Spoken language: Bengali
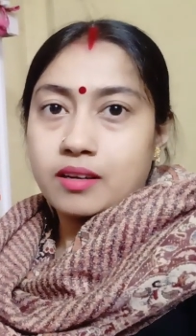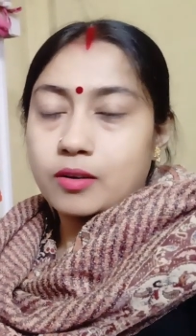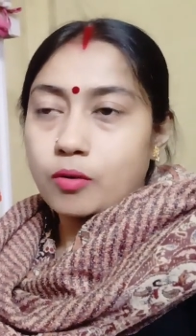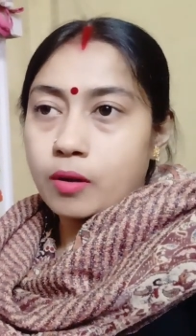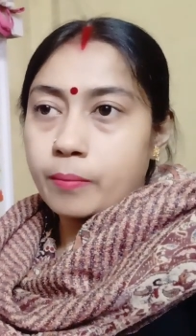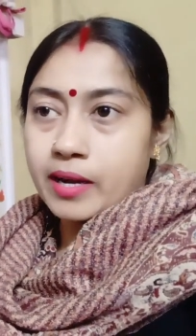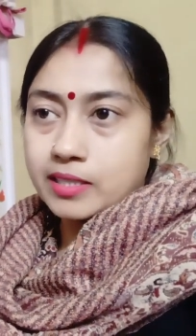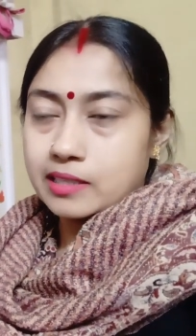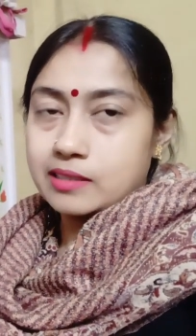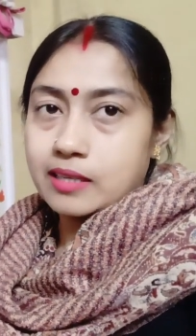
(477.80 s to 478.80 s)
ক
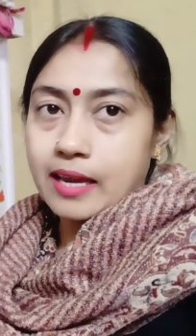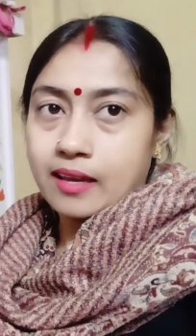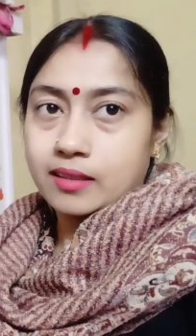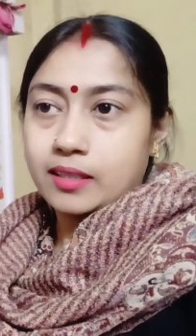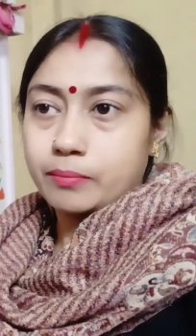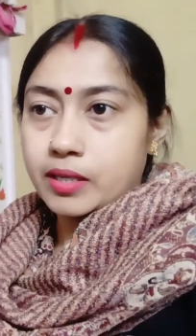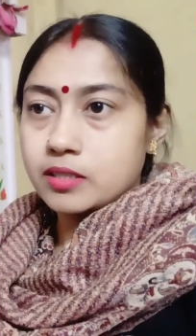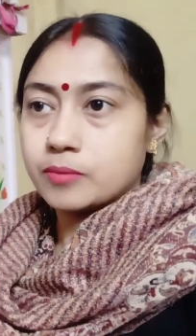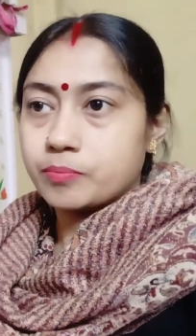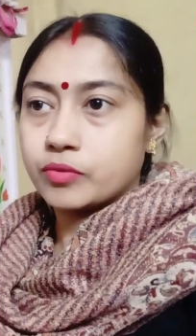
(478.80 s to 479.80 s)
মাস আছে দেড়
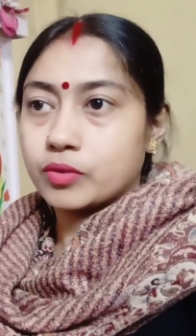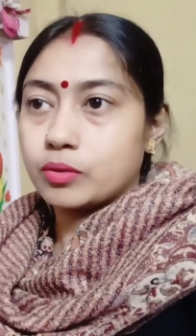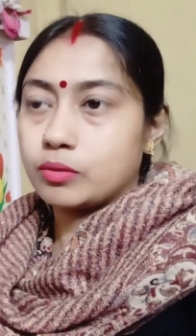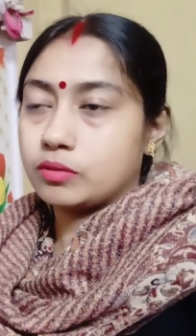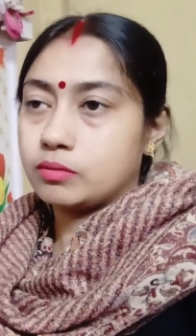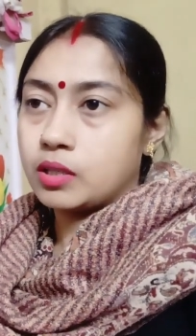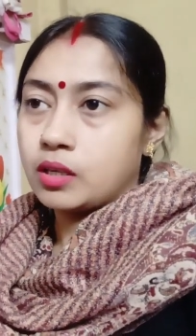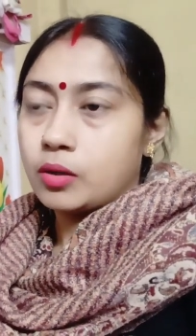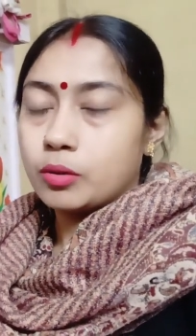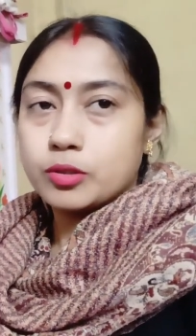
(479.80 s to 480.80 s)
মাস তো
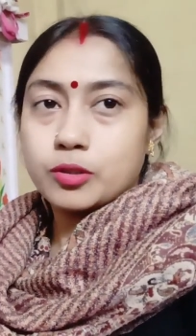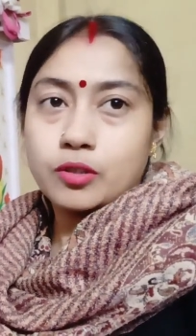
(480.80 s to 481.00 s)
ওর জন্য